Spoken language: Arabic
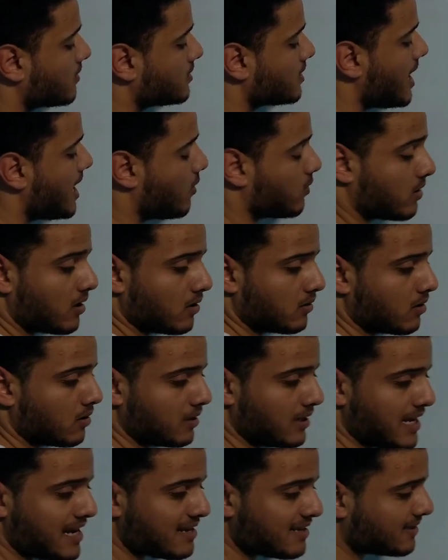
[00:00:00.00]
صح انا
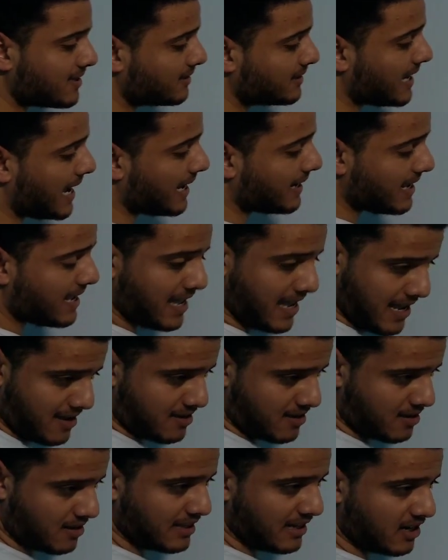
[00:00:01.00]
غلطان اللي انا نزلت
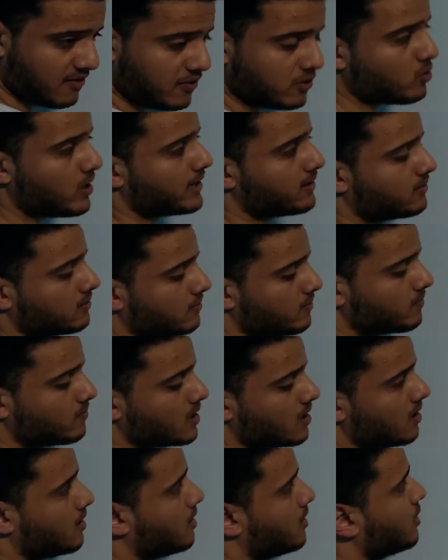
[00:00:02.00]
عليها ثلاث فيديوهات
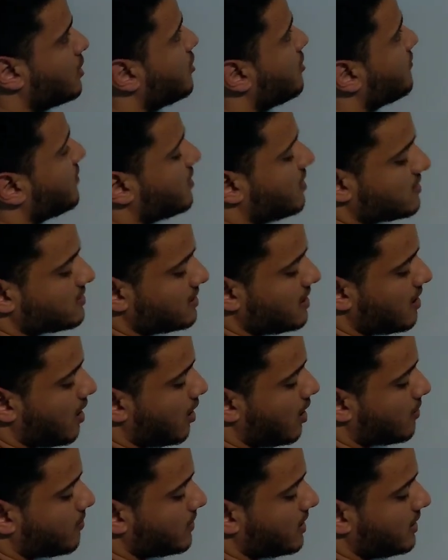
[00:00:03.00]
فالخاصيه
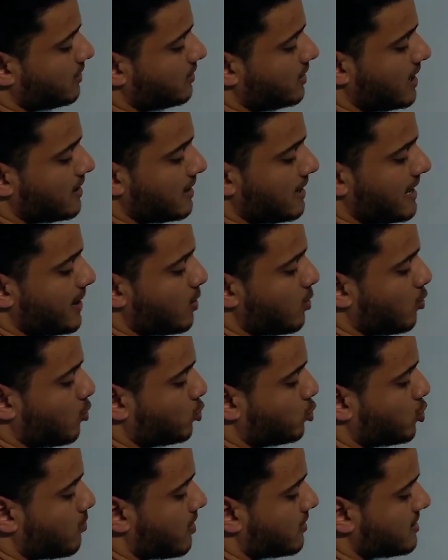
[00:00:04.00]
رقم 2 اللي هي
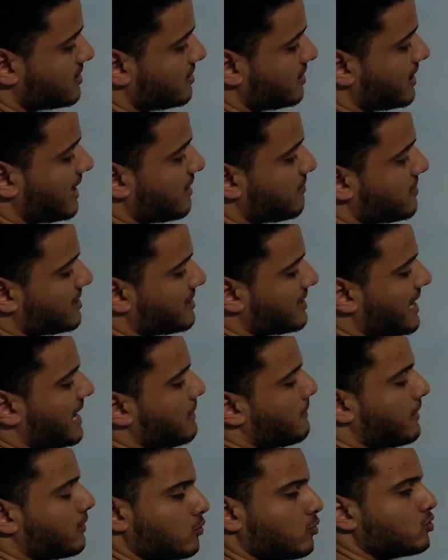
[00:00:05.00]
الاوتوماتيسيتي كانت
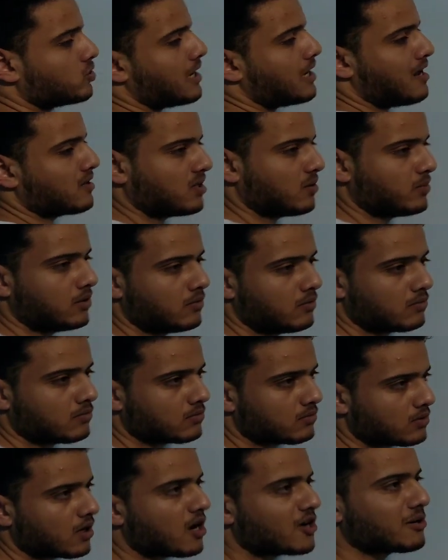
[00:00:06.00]
بتتكلم عن الجزء العصبي
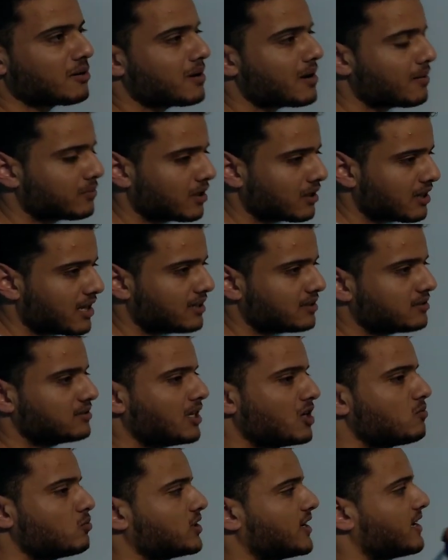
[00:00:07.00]
الكهرباء بقى بتطلع
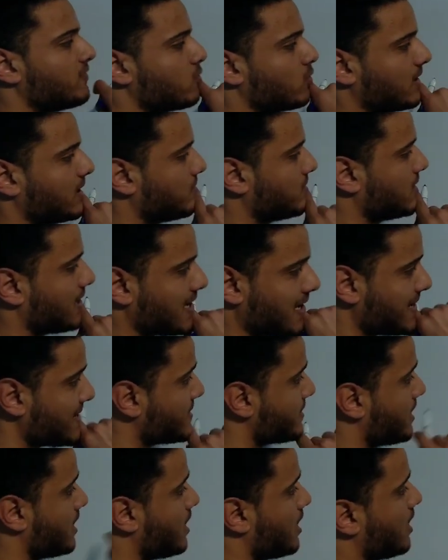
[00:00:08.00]
ازاي ومش عارف والكلام ده
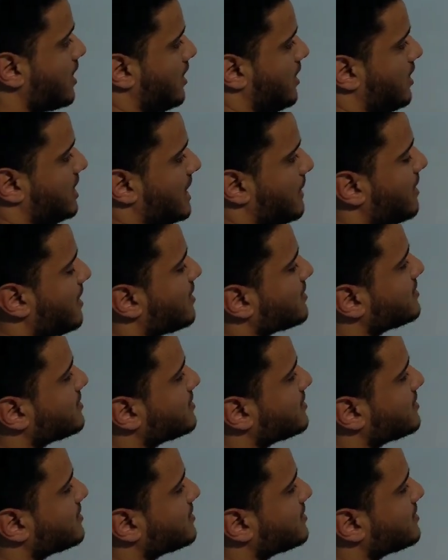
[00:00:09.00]
انما